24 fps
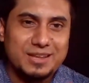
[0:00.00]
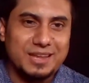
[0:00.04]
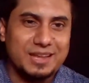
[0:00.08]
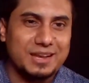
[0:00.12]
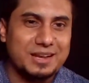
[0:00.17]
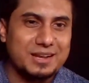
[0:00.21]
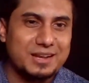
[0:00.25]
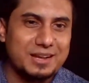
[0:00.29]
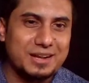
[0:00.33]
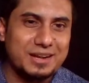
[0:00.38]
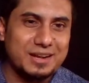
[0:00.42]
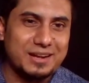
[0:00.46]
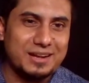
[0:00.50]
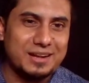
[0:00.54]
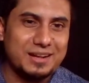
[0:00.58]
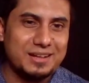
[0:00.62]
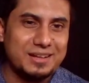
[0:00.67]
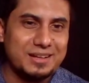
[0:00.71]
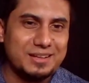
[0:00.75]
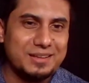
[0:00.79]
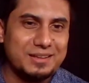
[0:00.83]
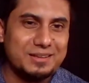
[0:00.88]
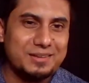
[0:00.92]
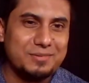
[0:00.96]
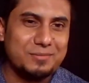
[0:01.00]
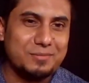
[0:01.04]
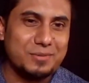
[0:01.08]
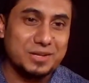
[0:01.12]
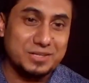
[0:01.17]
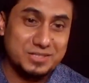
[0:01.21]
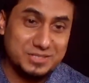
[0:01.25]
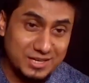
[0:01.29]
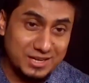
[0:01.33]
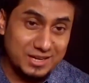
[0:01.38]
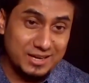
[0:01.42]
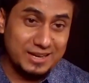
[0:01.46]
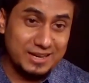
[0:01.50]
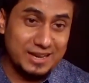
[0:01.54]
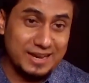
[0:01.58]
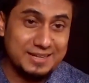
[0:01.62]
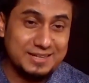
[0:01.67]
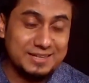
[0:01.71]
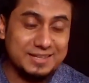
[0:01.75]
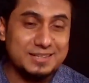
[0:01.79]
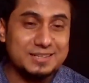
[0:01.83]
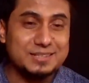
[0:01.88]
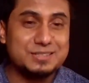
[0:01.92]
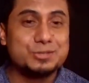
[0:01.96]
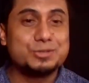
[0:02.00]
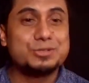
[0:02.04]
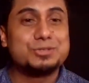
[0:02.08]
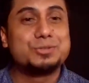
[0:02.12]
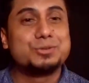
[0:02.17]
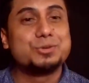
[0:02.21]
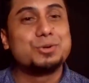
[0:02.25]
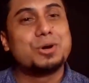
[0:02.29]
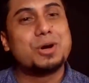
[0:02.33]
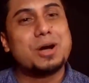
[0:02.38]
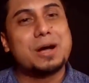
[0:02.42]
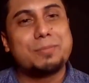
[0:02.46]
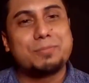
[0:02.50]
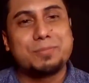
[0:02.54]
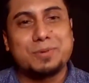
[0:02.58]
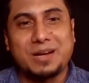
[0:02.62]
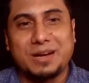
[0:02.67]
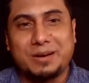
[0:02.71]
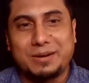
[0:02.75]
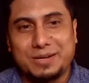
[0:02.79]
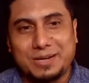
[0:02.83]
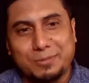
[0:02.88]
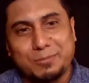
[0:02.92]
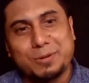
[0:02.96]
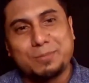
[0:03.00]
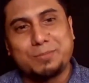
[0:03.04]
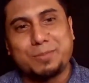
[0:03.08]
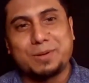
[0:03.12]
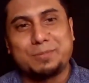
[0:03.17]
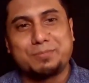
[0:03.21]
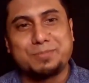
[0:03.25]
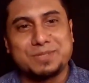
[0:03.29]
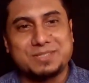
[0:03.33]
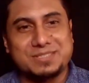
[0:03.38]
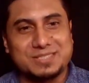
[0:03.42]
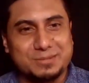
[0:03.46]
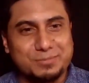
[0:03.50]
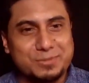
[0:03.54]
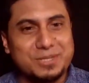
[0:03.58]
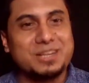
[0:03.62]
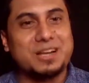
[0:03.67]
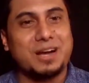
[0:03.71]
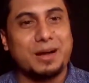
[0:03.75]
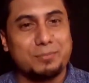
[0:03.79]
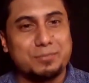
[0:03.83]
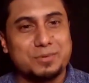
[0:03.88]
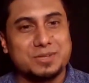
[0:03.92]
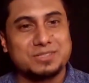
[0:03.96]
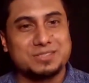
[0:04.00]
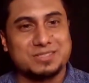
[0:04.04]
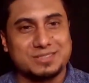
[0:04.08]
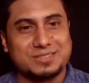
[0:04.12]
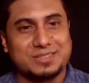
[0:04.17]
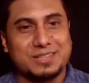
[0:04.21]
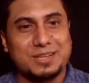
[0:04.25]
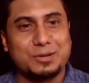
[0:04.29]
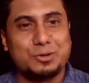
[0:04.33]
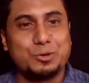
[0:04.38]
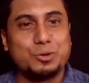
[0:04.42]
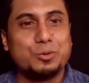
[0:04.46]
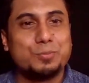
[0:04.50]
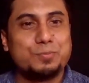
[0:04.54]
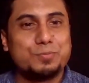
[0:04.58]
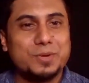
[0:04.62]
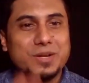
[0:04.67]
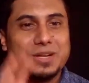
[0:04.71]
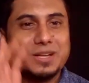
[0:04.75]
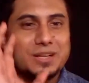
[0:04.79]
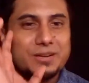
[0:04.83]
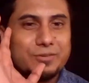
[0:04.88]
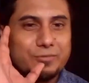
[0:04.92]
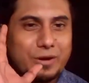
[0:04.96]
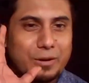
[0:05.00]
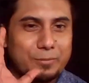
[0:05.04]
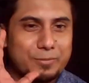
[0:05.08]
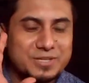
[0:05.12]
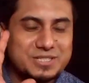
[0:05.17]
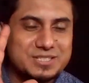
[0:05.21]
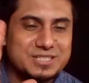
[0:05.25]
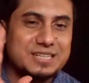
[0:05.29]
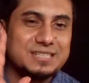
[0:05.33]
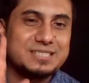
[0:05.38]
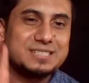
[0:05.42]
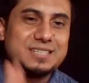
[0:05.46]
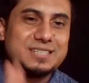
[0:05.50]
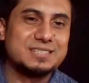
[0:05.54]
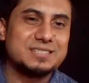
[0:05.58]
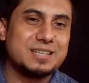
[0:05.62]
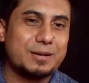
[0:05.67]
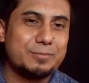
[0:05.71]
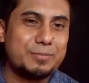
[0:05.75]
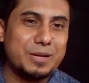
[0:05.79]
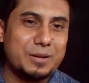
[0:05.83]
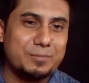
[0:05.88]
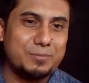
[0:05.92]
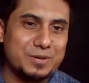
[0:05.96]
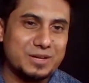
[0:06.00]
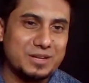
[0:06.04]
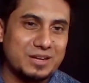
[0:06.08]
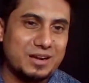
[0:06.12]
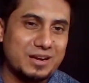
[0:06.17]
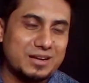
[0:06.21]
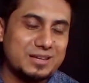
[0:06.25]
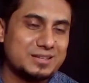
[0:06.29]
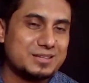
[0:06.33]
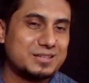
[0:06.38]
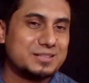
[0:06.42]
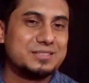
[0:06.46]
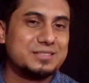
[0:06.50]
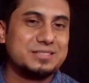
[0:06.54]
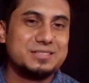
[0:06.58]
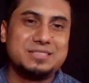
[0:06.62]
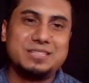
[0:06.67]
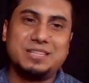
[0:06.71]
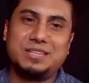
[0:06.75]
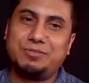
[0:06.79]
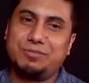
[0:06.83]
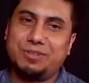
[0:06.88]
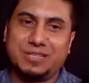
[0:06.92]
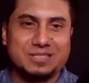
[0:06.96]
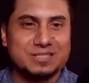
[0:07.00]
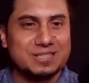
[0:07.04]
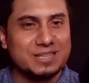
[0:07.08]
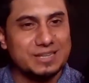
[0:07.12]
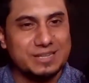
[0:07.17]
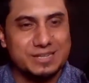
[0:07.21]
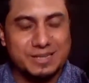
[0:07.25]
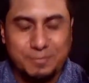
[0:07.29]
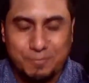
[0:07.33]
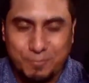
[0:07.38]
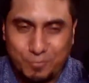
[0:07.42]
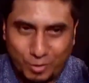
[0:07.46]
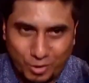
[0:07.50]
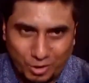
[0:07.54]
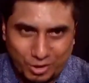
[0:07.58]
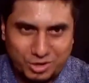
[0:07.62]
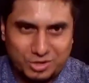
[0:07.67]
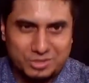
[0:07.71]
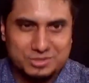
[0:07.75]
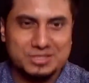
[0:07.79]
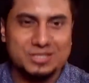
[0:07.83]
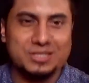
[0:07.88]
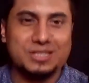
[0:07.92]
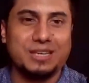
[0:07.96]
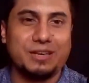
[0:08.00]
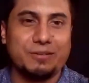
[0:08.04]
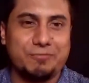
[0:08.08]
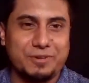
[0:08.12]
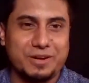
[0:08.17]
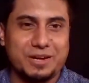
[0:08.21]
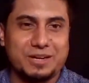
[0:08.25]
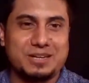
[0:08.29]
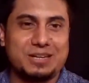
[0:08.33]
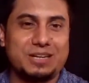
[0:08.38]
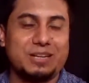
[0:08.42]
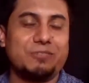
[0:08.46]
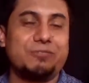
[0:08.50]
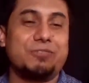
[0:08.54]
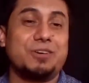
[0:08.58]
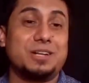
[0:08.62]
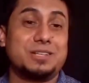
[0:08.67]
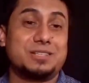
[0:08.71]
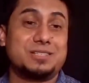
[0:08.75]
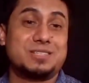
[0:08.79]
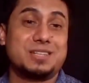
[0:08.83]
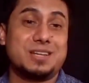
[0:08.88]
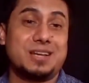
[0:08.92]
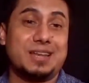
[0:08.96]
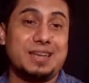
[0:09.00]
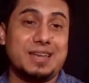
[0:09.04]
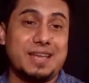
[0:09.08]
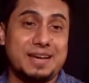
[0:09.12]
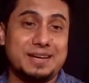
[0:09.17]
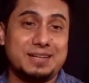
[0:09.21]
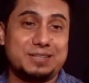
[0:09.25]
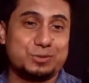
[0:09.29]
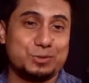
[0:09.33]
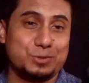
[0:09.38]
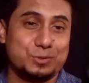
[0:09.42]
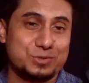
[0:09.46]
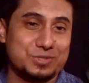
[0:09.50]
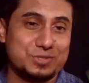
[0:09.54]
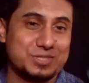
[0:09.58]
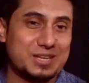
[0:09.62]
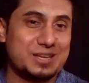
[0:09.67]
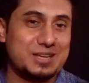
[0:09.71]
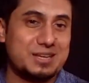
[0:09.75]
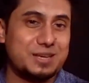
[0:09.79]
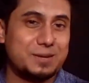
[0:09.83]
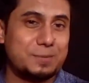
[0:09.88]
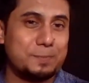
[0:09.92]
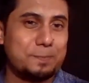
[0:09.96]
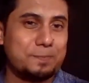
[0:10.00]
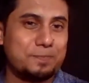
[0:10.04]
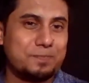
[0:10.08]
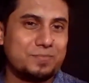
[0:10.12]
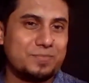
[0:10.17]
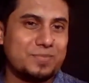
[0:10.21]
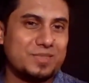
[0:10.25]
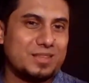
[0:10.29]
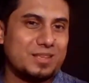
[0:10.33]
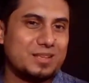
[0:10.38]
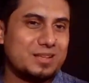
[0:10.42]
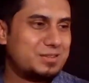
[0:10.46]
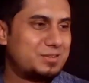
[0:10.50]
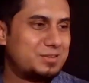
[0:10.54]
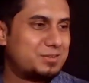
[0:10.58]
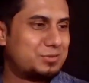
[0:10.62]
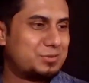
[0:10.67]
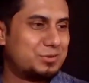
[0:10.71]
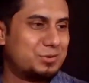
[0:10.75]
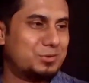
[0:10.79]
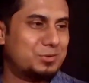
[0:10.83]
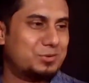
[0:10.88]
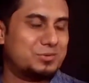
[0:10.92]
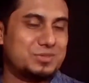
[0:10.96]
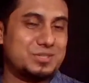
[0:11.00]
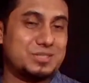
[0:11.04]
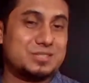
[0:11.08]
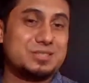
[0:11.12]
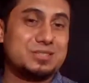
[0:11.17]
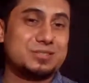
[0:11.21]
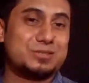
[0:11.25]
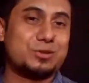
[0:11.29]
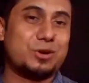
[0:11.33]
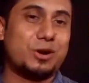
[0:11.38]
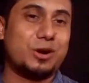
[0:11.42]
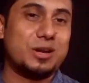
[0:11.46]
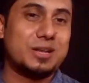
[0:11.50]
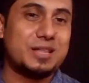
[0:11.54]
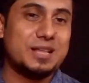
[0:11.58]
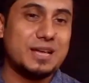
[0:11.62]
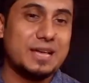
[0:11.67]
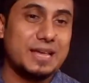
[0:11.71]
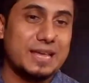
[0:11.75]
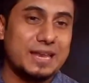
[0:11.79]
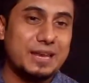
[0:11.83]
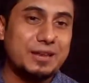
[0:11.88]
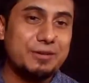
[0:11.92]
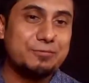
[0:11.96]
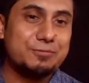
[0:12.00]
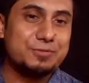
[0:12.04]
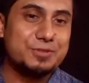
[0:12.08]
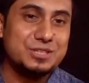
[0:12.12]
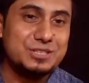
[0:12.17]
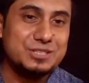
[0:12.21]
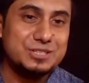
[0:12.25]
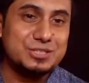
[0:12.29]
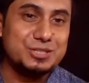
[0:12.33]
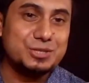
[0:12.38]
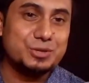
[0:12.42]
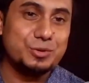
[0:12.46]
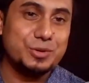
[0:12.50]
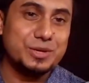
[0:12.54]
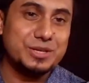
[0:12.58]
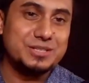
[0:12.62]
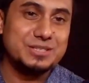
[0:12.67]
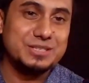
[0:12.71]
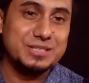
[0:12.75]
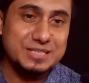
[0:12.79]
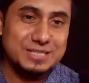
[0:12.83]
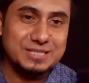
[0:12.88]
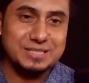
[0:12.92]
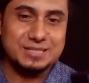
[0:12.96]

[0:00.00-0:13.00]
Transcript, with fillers: एक uh, अच्छा लाइट है जो जो आपका डबल पर्पज से भी काम कर सकता है ग्रुप वहां पर स्टेज के सामने आप लगा कर रख दीजिए इवेंट्स के लिए बहुत ही इफेक्टिव अच्छा लाइट सोर्स है ये सो दिस इज कॉल्ड द एल एफ थ्री जीरो एट डी